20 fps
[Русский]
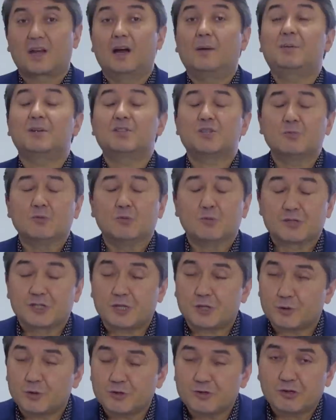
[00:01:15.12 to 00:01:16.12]
А почему?
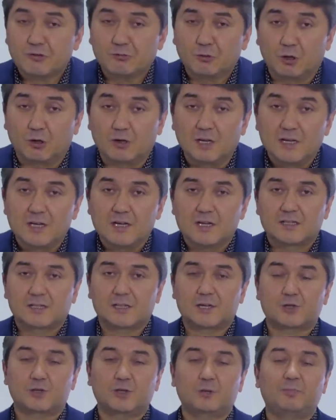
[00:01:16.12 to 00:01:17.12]
За счет чего?
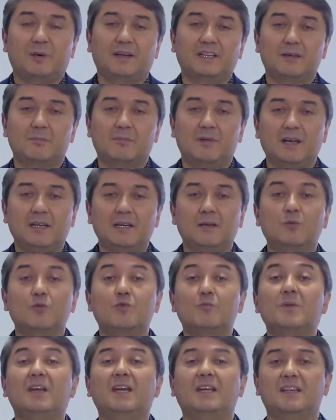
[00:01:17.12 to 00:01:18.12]
За счет понимания
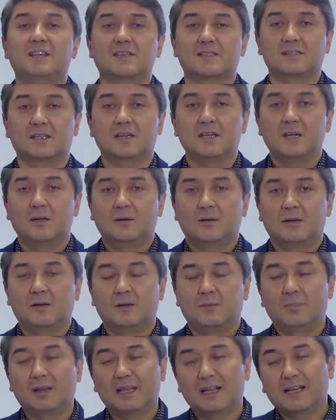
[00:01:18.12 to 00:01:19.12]
умения,
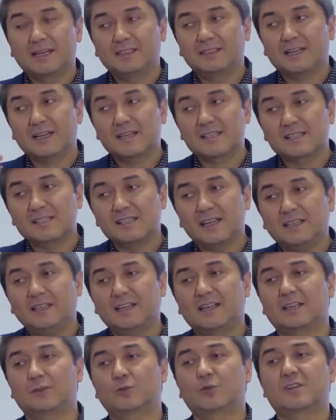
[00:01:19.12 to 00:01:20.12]
а, благодаря
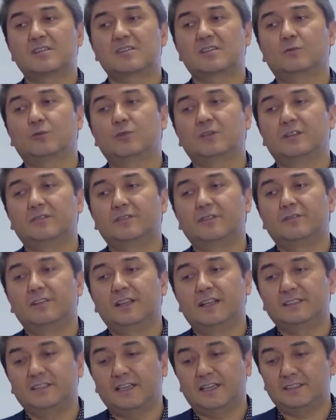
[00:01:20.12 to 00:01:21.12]
знаниям, которые сегодня вы
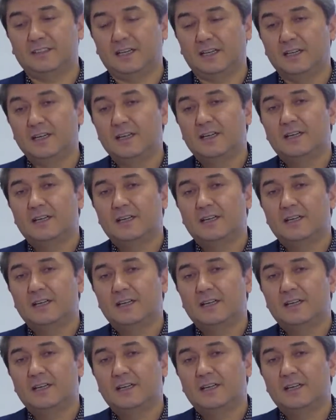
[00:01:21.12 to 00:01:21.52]
владеете.